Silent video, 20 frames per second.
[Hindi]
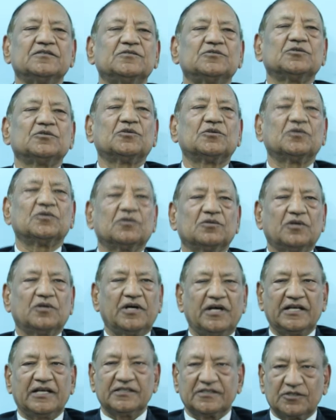जो
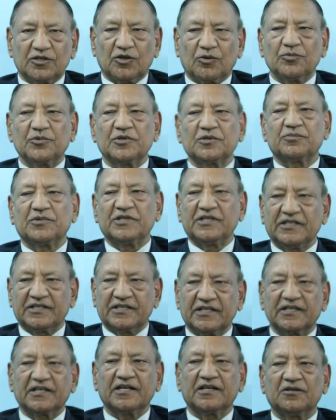हेल्थ टॉपिक पे
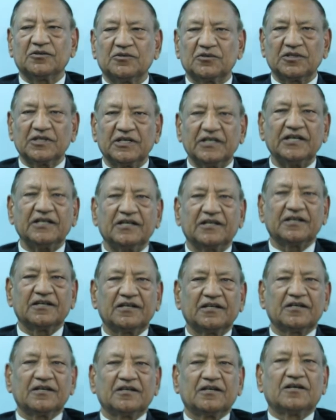लिखे गए होंगे
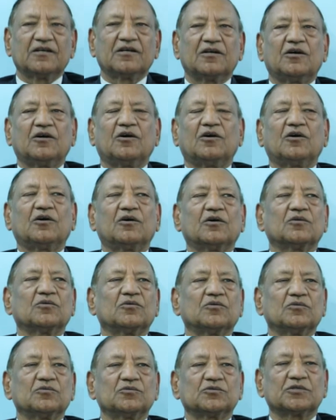और
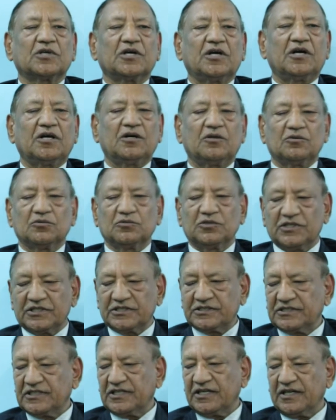उसका
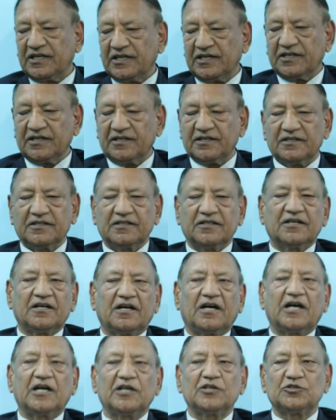उद्देश्य है
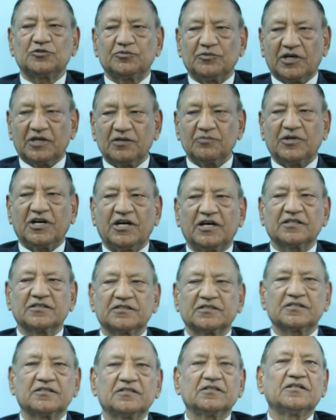आयुष्मान
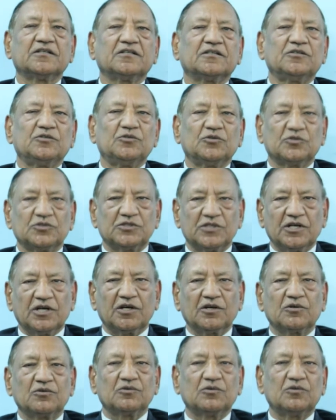भारत
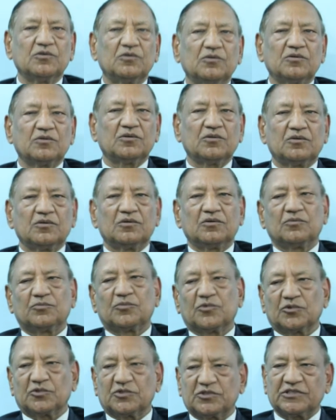योजना को
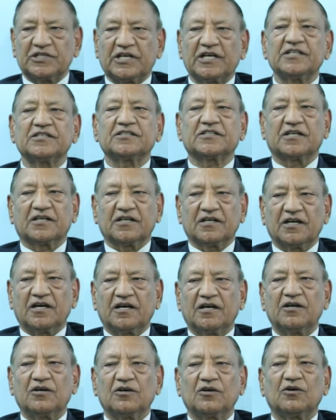प्रोत्साहित
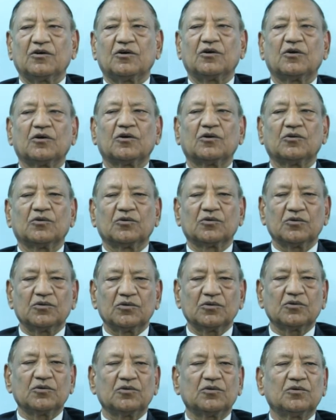करना और
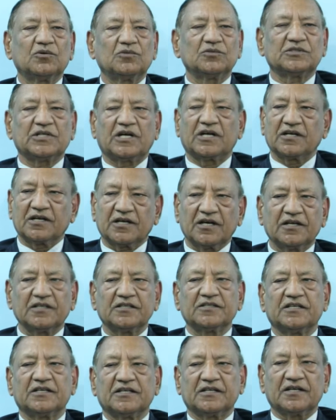लोगों को
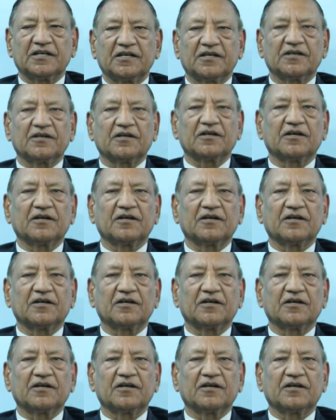जानकारी देना